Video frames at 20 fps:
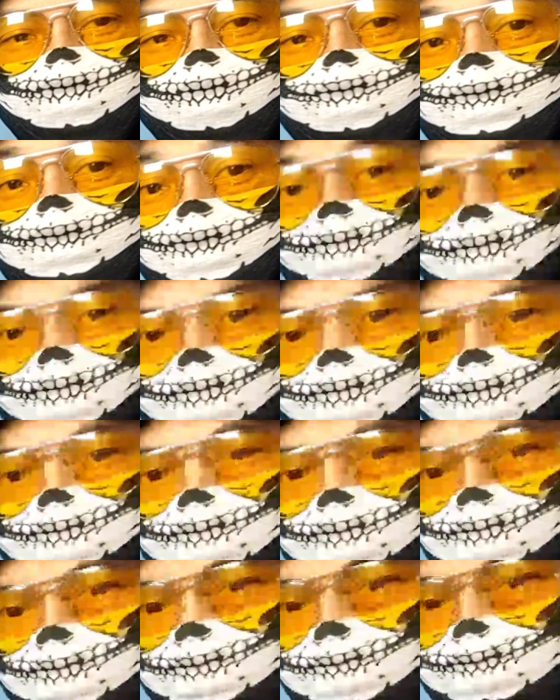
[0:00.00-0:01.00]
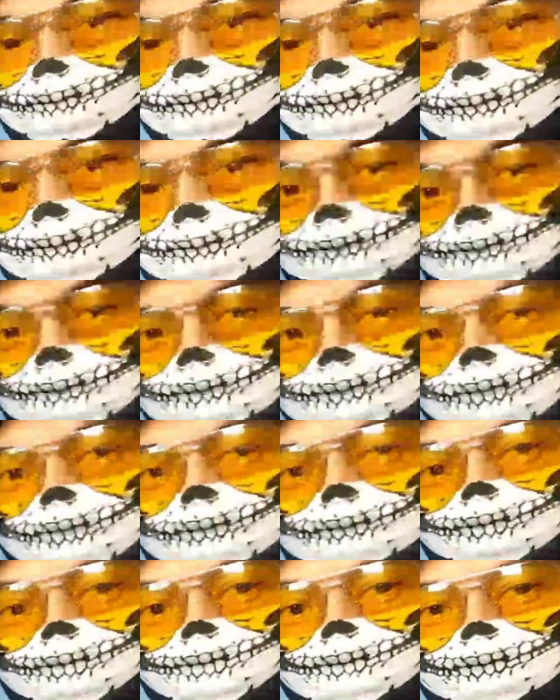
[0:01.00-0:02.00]
Assalamualaikum warahmatullahi
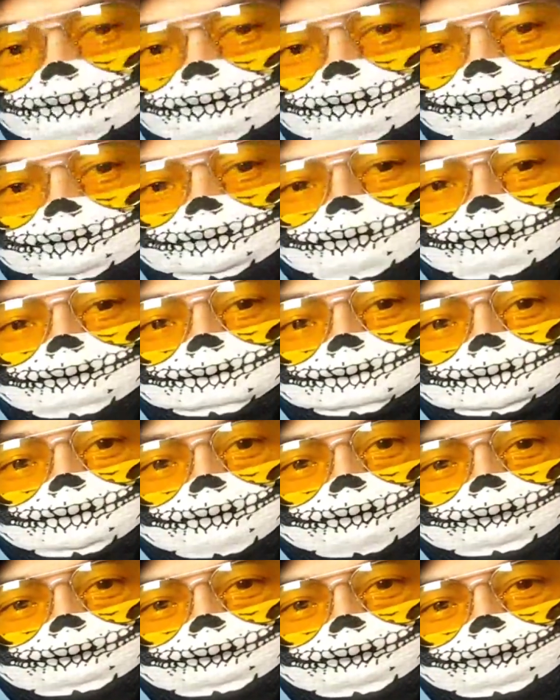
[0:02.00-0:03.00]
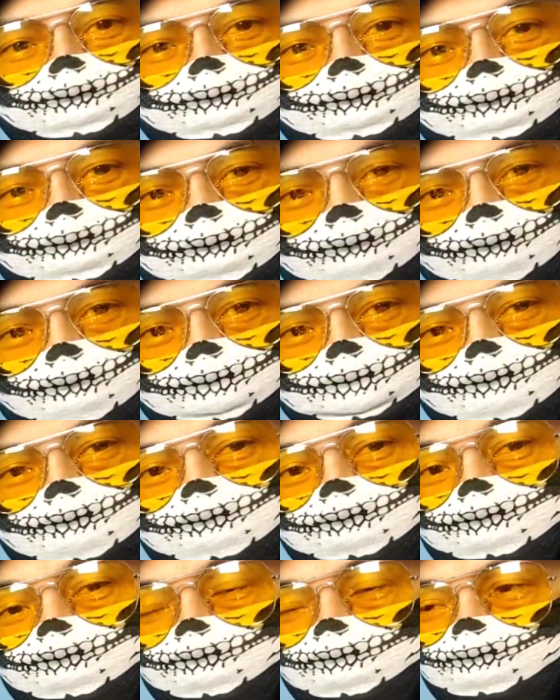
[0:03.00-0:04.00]
wabarakatuh Welcome back to my channel Detektif
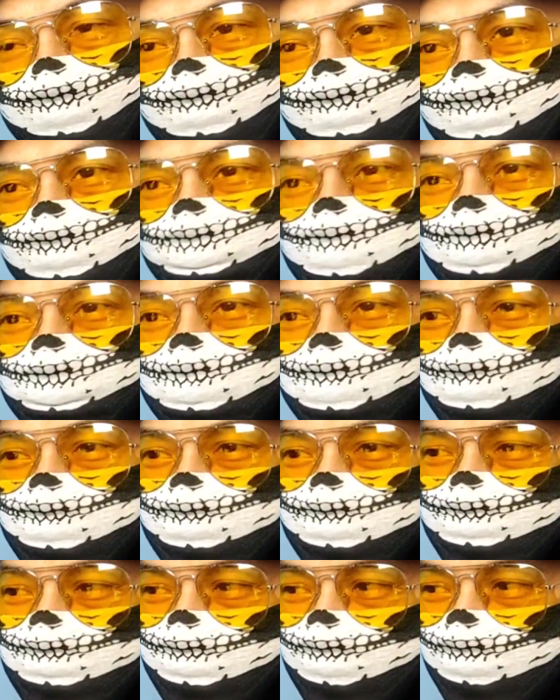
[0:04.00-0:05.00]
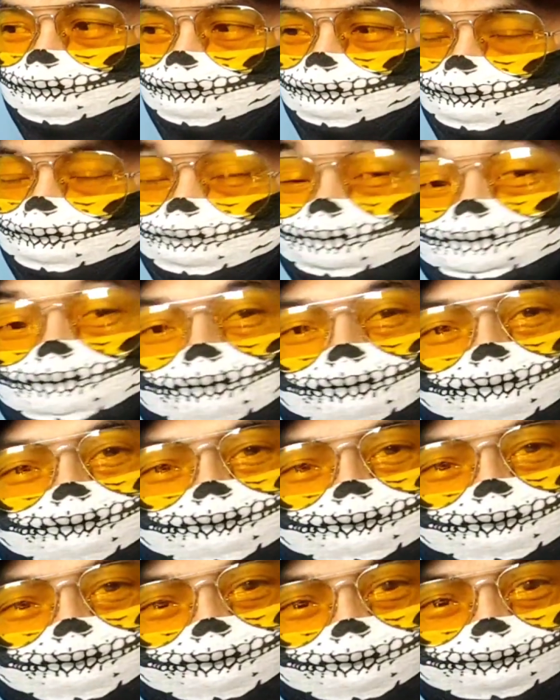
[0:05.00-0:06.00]
D Teman-teman, kita kali ini
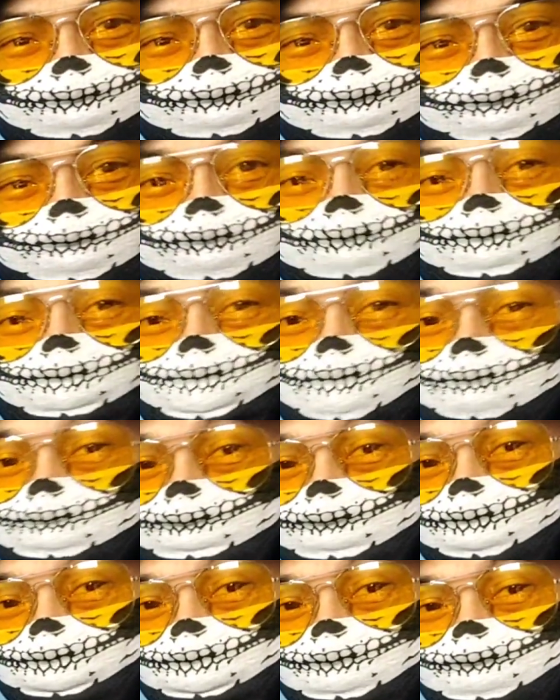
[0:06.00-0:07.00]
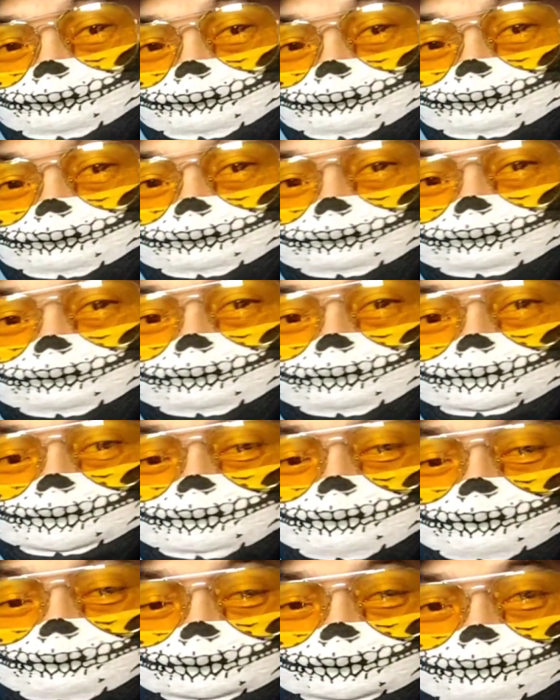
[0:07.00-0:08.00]
bahas rekan-rekan Pak Jaman ya
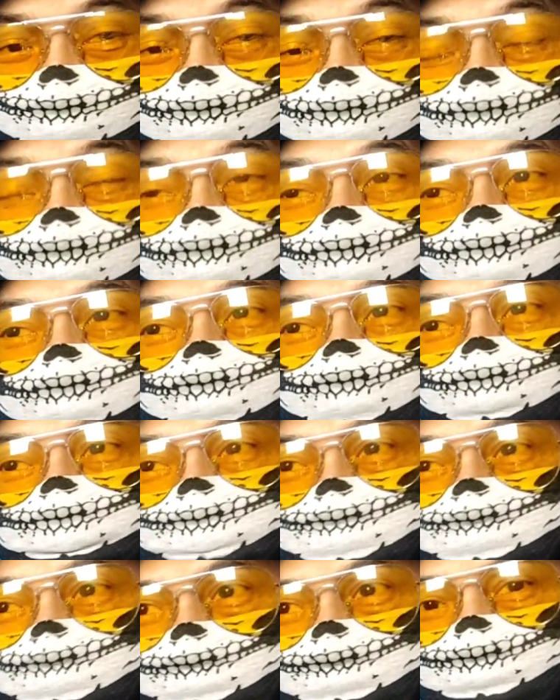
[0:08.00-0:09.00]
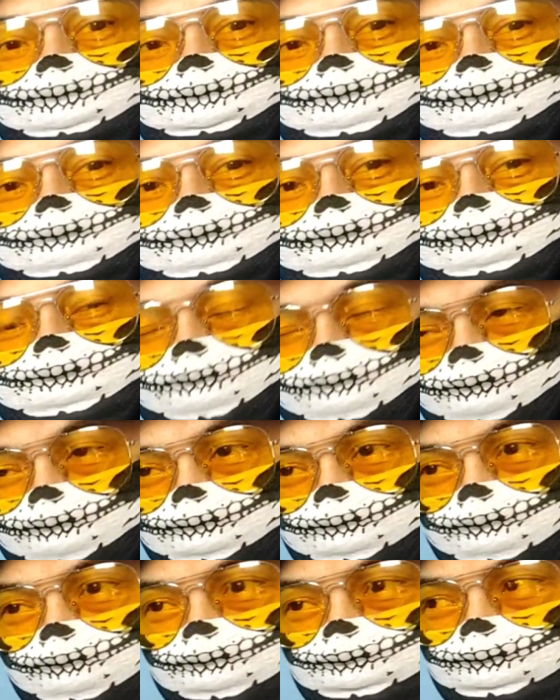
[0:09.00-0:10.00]
Bagaimana bisnis-bisnis
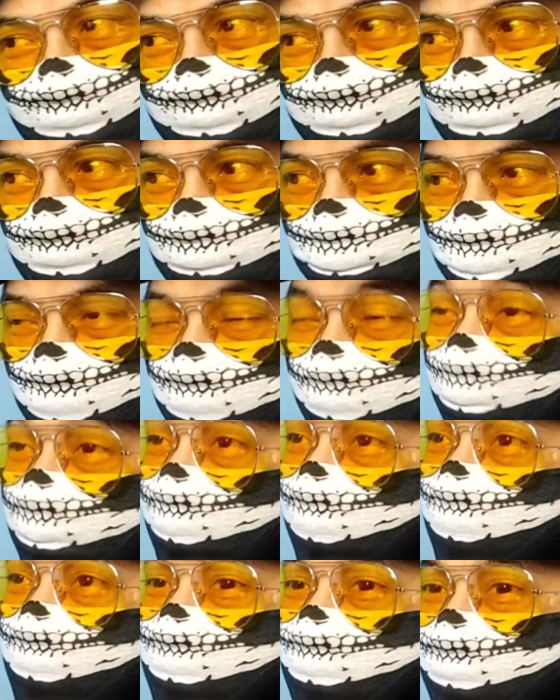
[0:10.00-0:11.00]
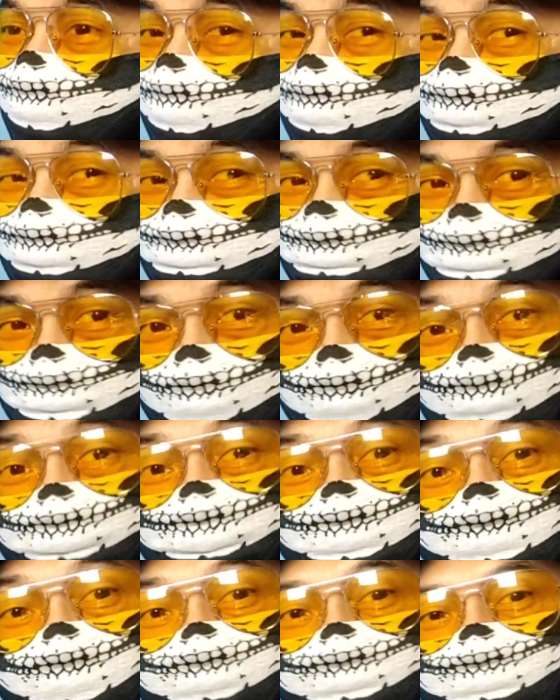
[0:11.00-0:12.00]
rekan-rekannya ini berkembang dengan sangat
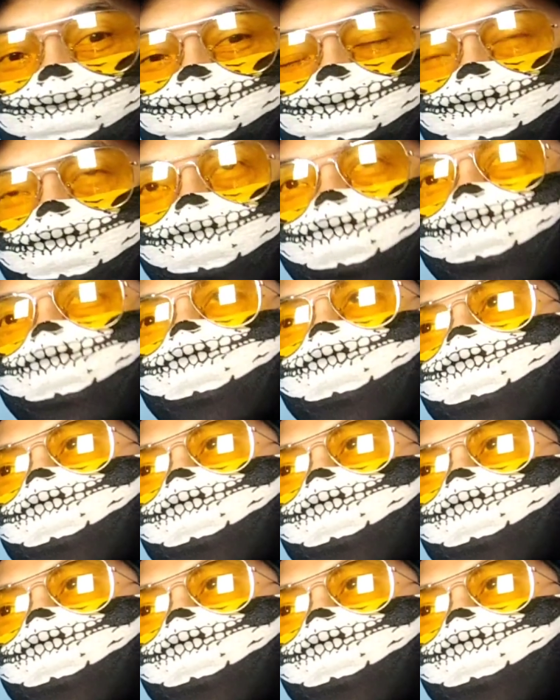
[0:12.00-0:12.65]
pesat gitu ya